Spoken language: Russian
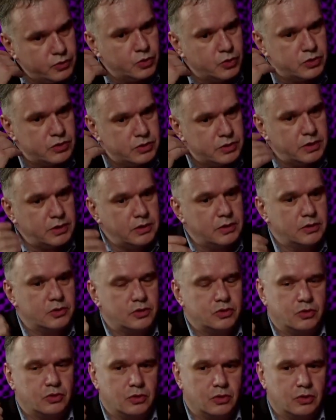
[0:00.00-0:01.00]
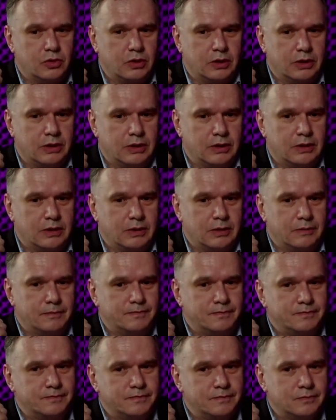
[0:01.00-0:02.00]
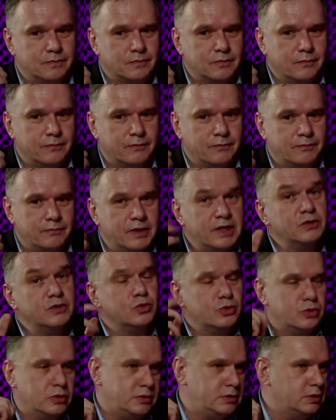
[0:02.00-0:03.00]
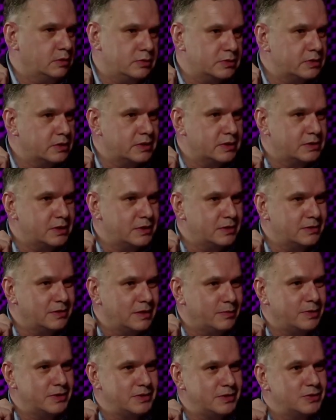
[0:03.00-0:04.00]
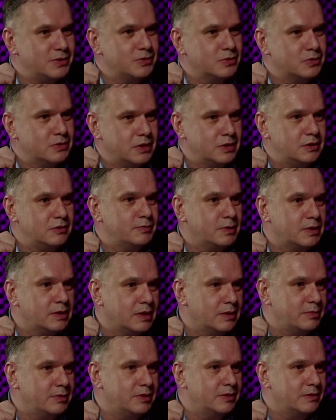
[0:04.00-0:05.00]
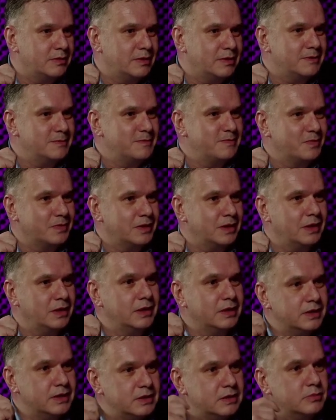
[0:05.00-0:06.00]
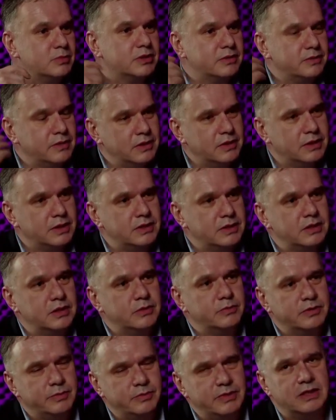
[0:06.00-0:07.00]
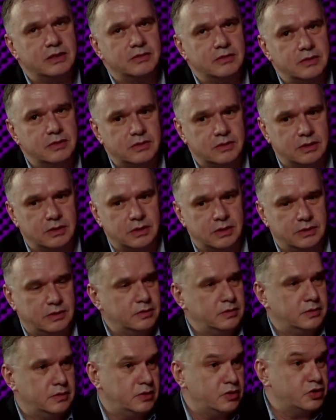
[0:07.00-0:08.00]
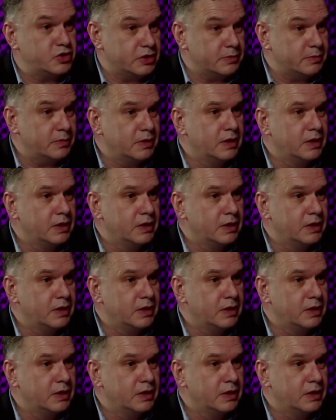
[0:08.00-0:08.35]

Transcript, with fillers: э, сделала, что вынудить, я бы сказал, оппозицию зайти в парламент, да, угу. и легитимировать этот режим